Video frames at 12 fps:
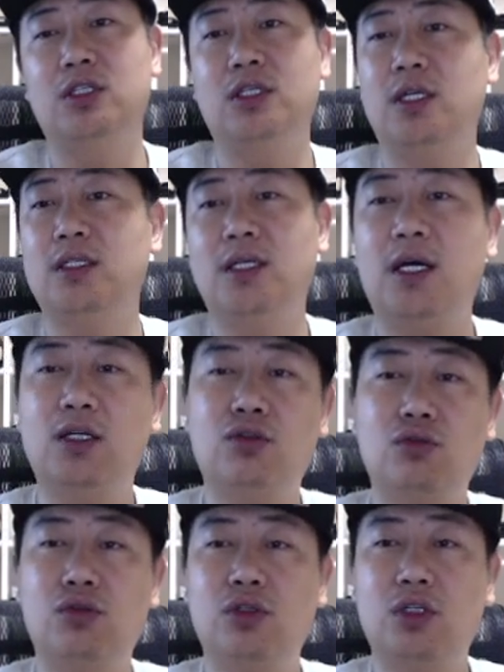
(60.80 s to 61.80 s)
界，在
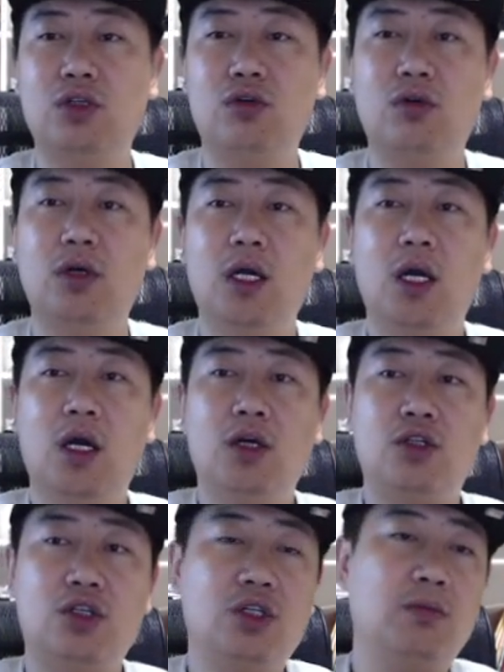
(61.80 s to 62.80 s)
族群之中，
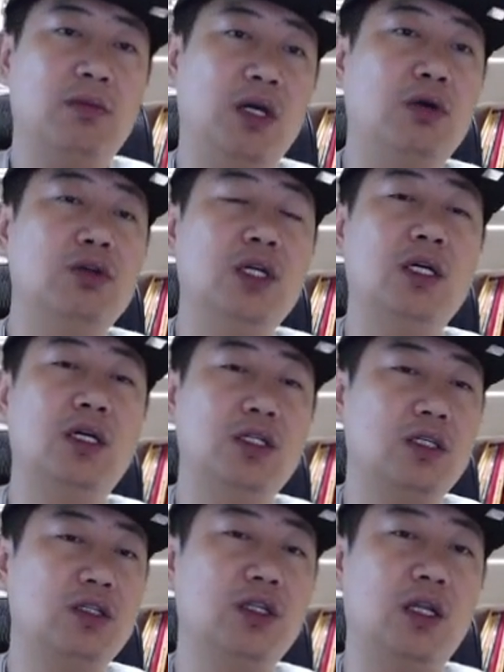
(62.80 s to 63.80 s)
只是没有任何正
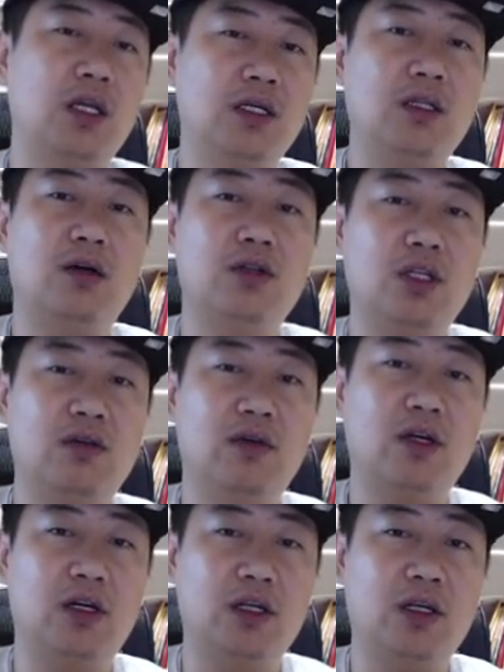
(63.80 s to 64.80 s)
式的领导地位而已。